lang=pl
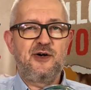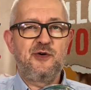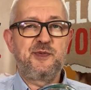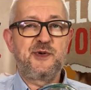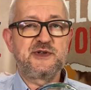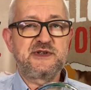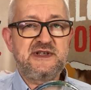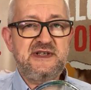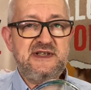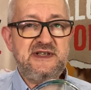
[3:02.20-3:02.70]

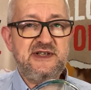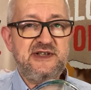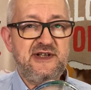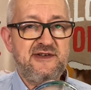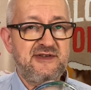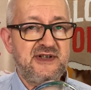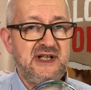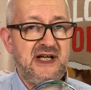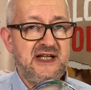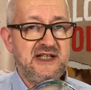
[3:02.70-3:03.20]
opozycji się
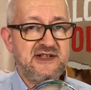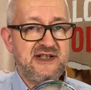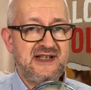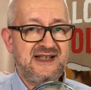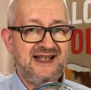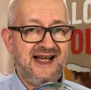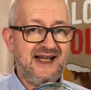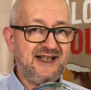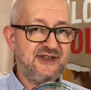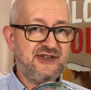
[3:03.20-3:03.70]
wydaje, że
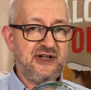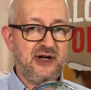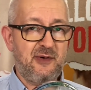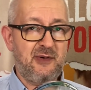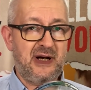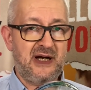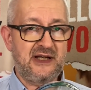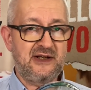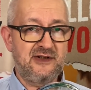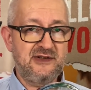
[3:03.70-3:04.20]
tak
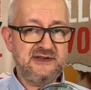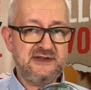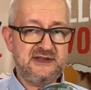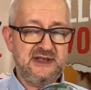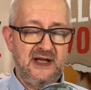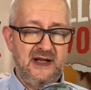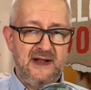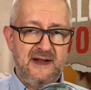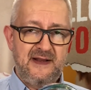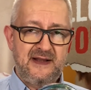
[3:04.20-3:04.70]
działając
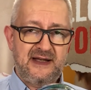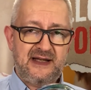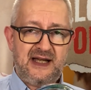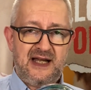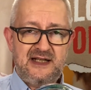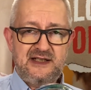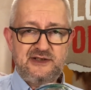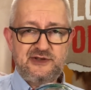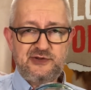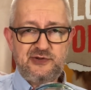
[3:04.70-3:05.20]

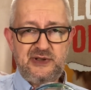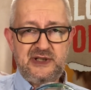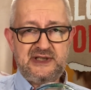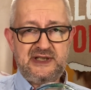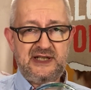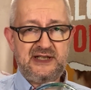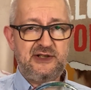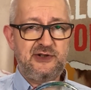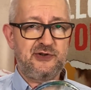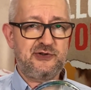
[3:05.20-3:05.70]
realizuje
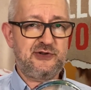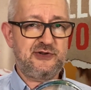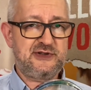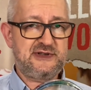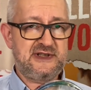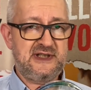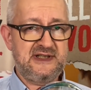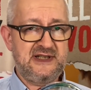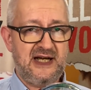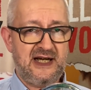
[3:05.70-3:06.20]
taki oto
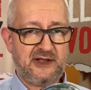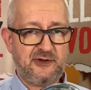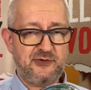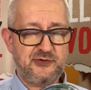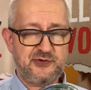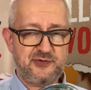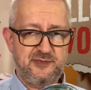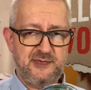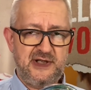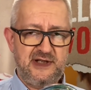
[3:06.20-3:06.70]

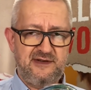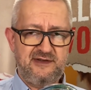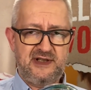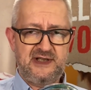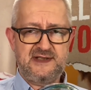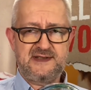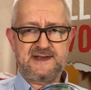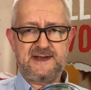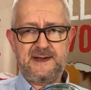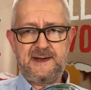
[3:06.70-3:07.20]
scenariusz, mniej
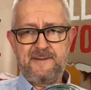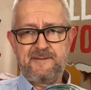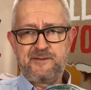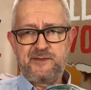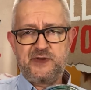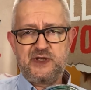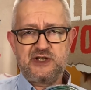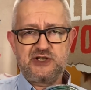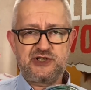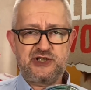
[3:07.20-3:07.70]
więcej,
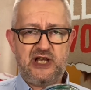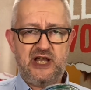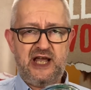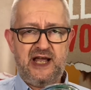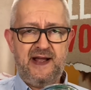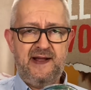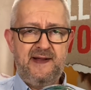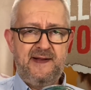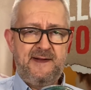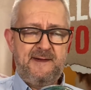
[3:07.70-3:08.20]
że
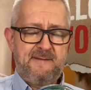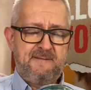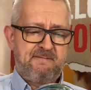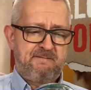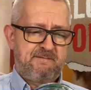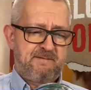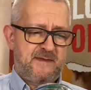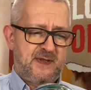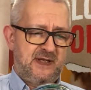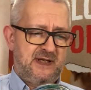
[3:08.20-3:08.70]

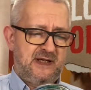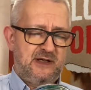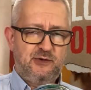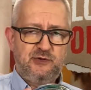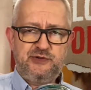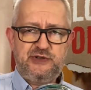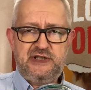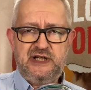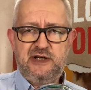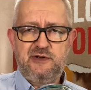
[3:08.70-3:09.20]
e,
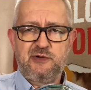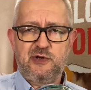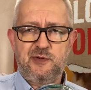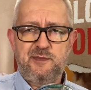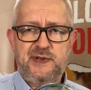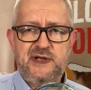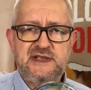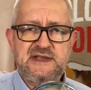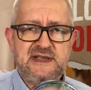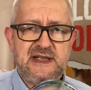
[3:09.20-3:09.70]
Unia
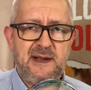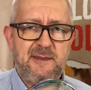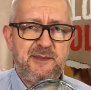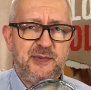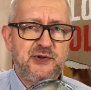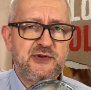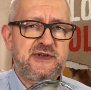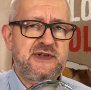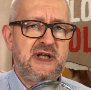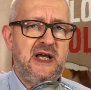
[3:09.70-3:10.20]
Europejska
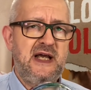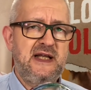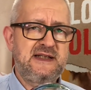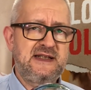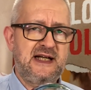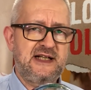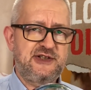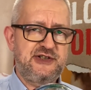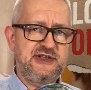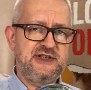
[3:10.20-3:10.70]
pod
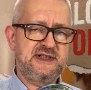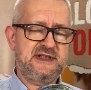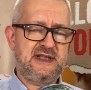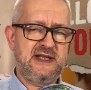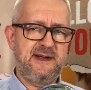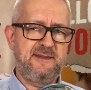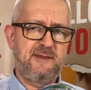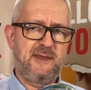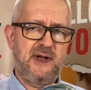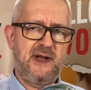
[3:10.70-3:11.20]

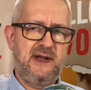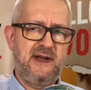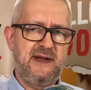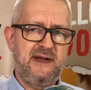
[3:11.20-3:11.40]
naciskiem e,